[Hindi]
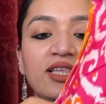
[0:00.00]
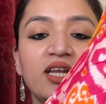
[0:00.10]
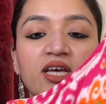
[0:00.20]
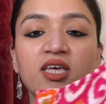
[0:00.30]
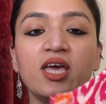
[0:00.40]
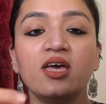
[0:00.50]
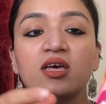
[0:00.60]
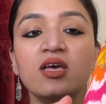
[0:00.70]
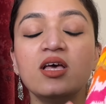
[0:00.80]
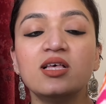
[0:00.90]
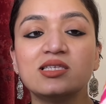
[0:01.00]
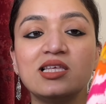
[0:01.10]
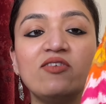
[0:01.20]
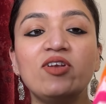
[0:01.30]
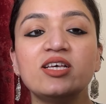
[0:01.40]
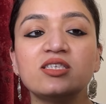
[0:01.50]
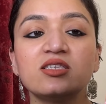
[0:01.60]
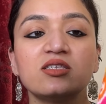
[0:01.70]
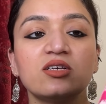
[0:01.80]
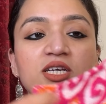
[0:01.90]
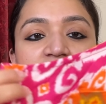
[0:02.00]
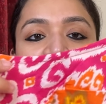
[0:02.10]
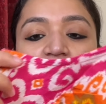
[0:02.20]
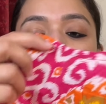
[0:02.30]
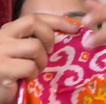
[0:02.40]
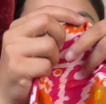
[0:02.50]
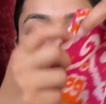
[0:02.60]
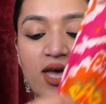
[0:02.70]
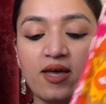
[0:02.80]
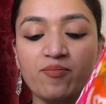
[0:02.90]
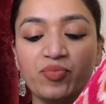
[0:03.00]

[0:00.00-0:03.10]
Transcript: दे रखी है स्लीवलेस इसकी कुर्ती है